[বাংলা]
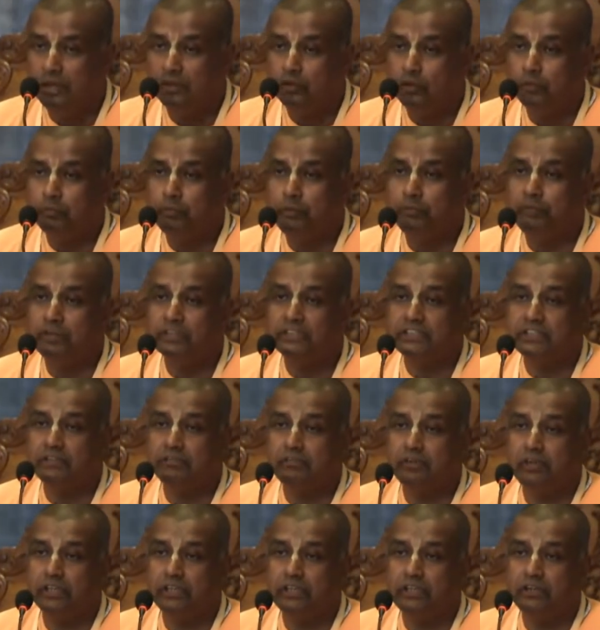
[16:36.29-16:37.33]
তো উপবাসের
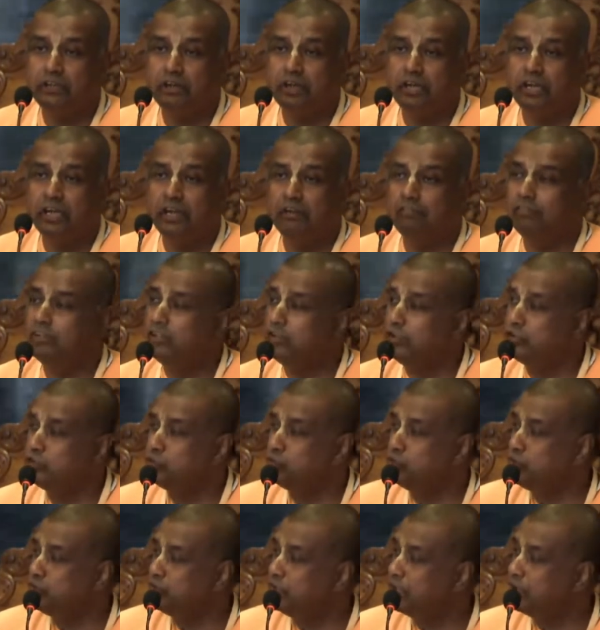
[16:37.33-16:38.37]
ফলে কি হয় আমাদের ওই
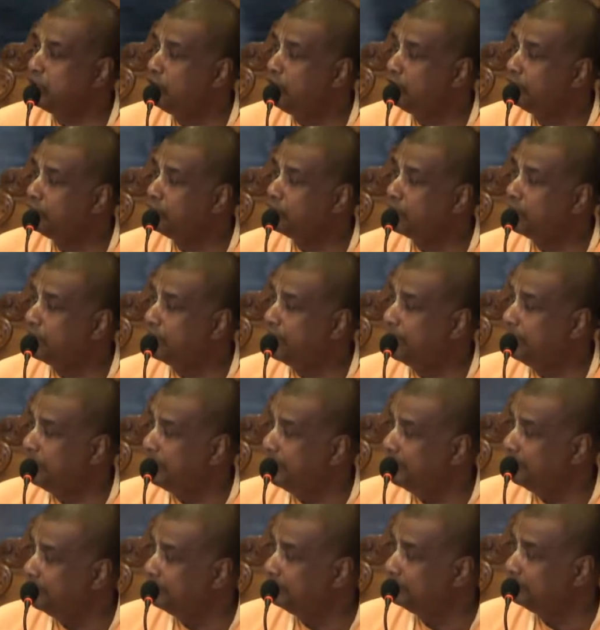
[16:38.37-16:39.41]
সুইচটাকে অফ করে দেওয়া
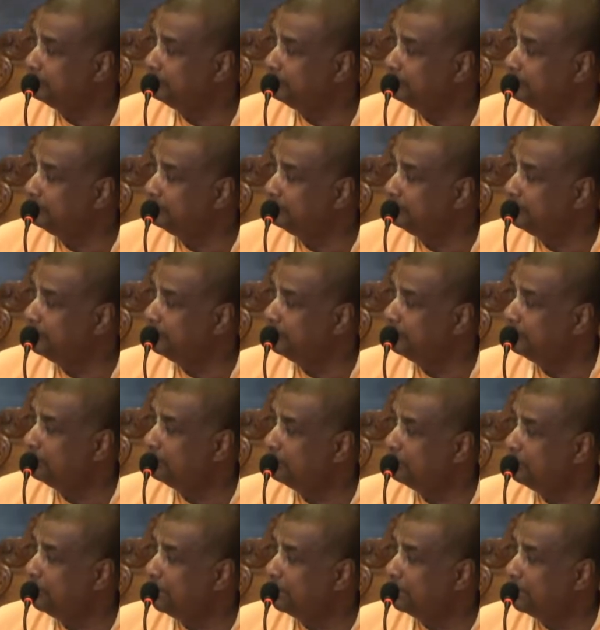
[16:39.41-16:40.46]
হয়
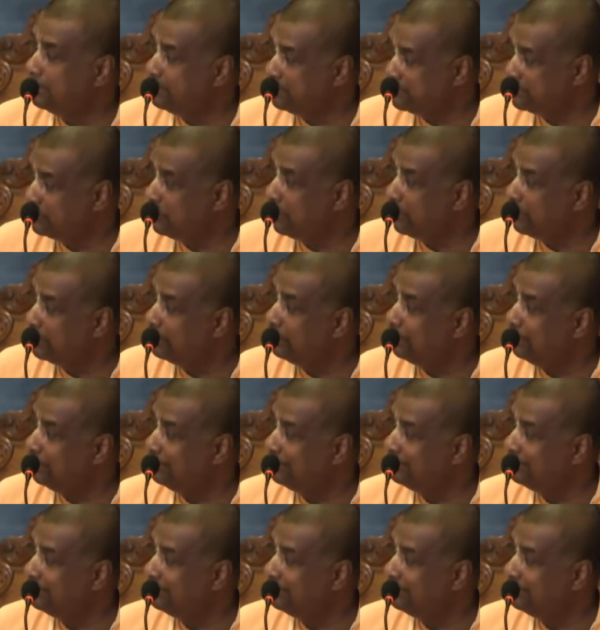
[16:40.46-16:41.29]
অ্যাটলিস্ট কয়েকদিন